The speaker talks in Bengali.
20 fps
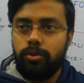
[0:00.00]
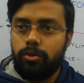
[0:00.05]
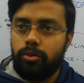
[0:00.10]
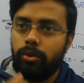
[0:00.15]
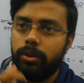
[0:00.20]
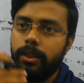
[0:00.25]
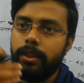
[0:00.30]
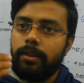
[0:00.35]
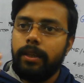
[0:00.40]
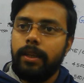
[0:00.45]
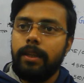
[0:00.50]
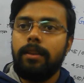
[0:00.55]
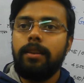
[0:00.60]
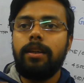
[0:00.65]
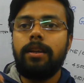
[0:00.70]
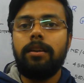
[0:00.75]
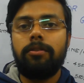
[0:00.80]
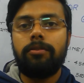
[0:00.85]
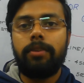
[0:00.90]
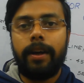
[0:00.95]
যদি তিন
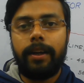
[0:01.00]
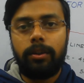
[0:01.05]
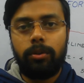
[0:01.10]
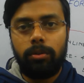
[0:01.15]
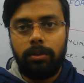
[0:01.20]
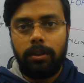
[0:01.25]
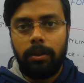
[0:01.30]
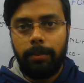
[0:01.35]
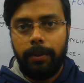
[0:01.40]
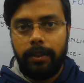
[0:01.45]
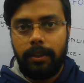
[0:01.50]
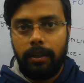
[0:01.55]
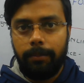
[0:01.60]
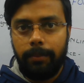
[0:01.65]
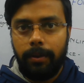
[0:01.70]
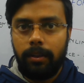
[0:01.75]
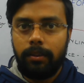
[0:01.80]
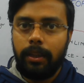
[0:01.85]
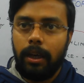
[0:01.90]
দিয়ে ডিভাইড করতে পারি আমরা